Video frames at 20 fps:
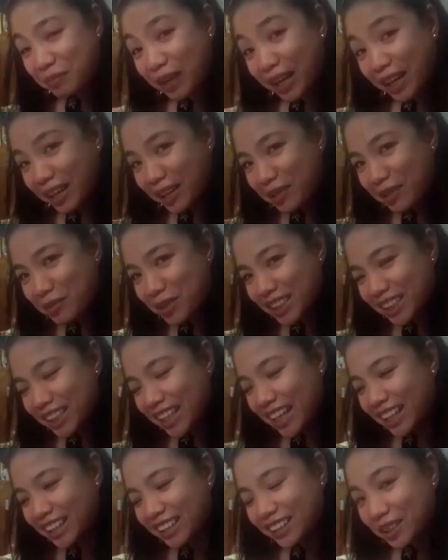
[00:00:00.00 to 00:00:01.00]
siya kasi
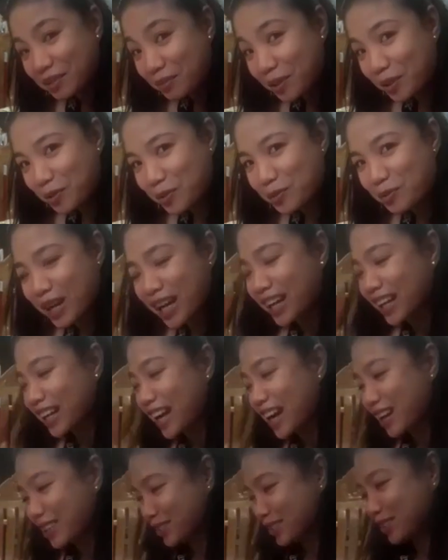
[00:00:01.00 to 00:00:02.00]
panggabi si daddy niya pang
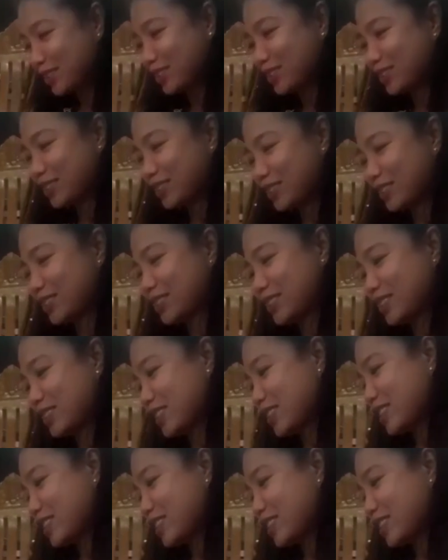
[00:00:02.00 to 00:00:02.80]
umaga ako.